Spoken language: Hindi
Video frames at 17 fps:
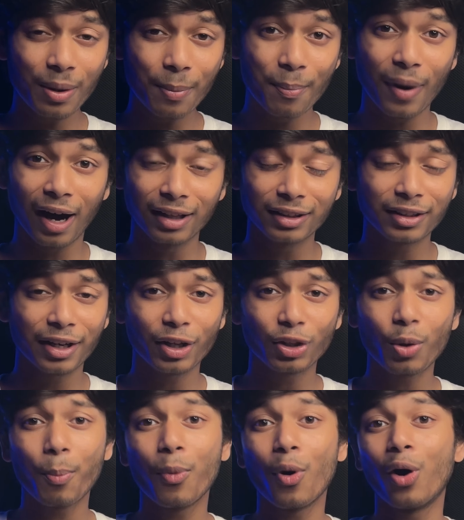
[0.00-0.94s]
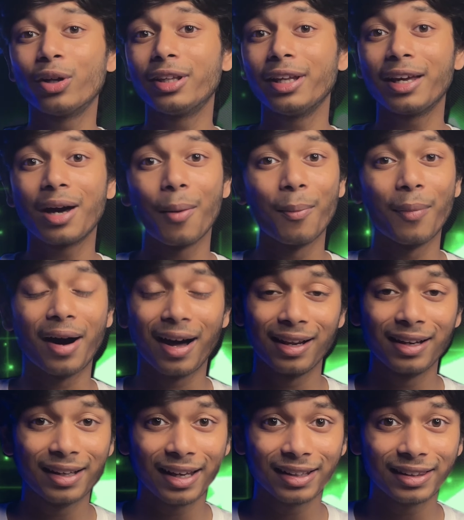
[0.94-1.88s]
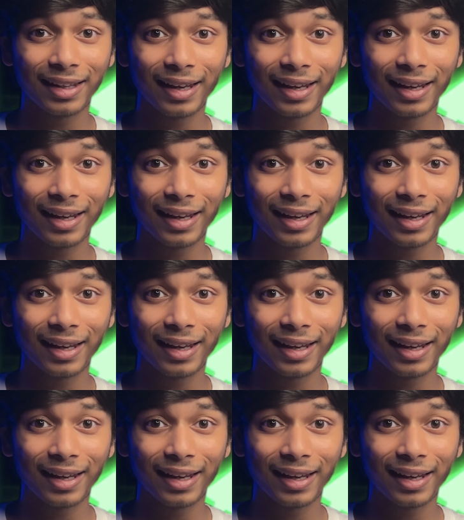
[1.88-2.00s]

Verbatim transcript: की बात करें तो बहुत ही कमाल के